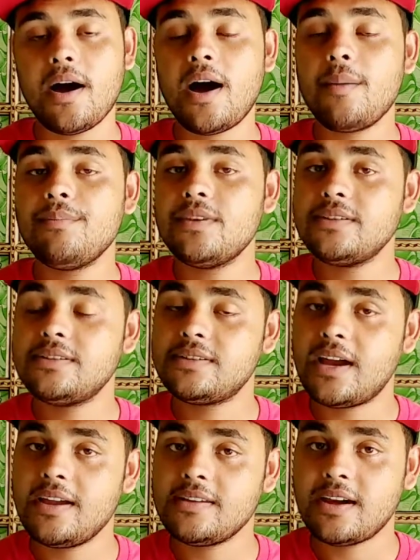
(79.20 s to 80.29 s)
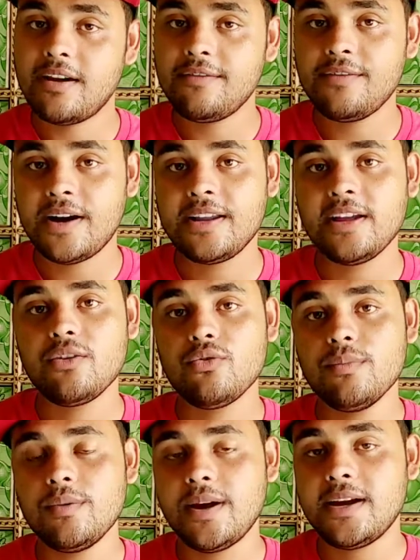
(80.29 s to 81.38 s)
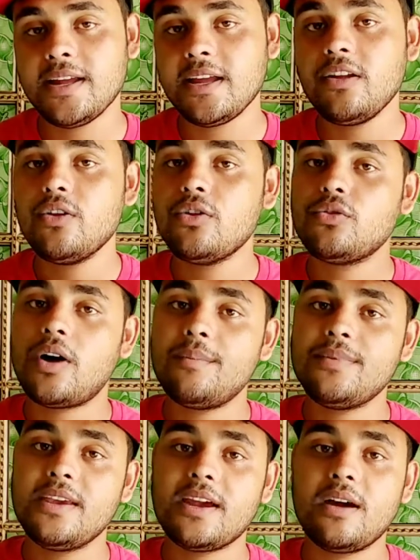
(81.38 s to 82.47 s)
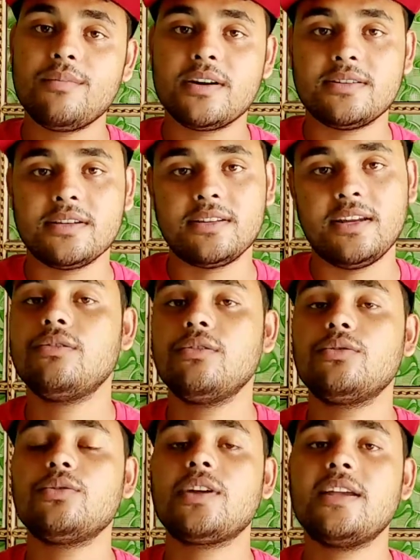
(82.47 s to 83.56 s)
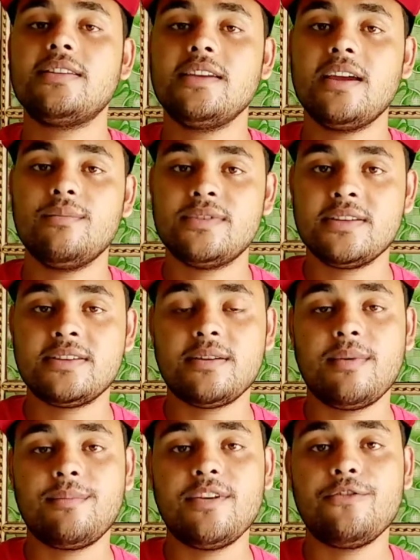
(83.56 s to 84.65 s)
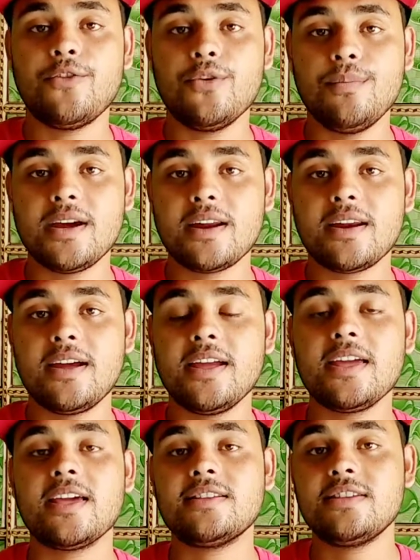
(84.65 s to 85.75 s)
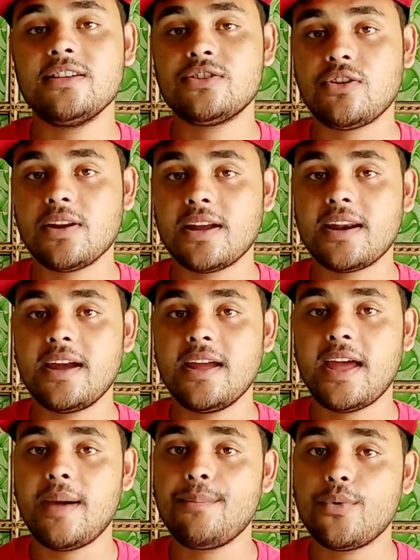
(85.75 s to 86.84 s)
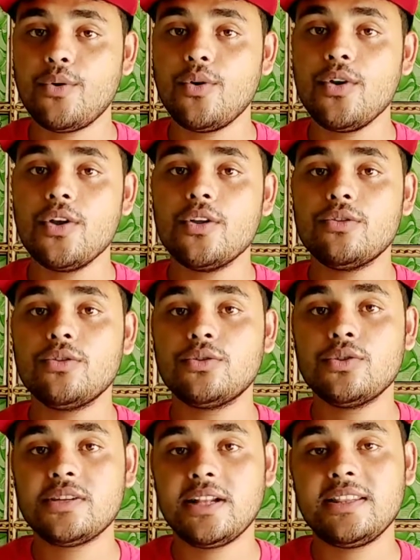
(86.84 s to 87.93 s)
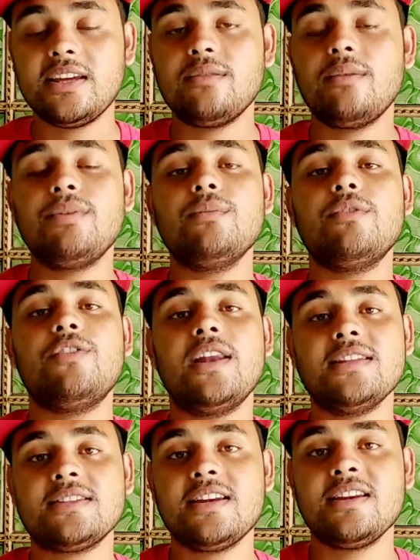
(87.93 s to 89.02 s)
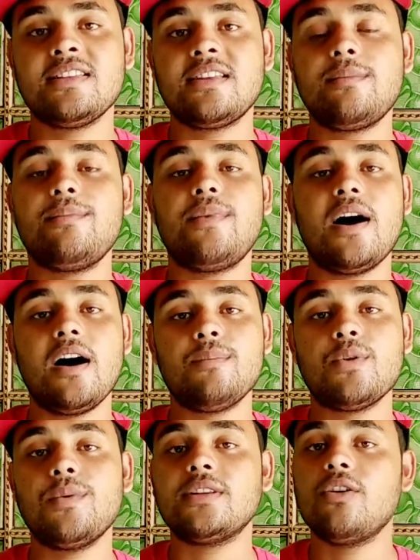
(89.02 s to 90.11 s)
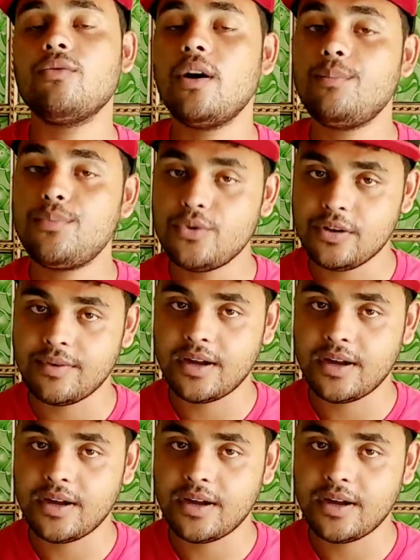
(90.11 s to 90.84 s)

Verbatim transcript: आप चाहे जहाँ भी बैठे हैं रूम में बैठे हैं तो आप ये काम कर सकते हैं दोस्तों कैसे ये हम सिस्टम अपने फ़ोन में करना है कैसे इंस्टॉल करना है ऐप को दोस्तों चलते हैं हम अपनी मोबाइल स्क्रीन की तरफ वहाँ आपको बताऊँगा पूरी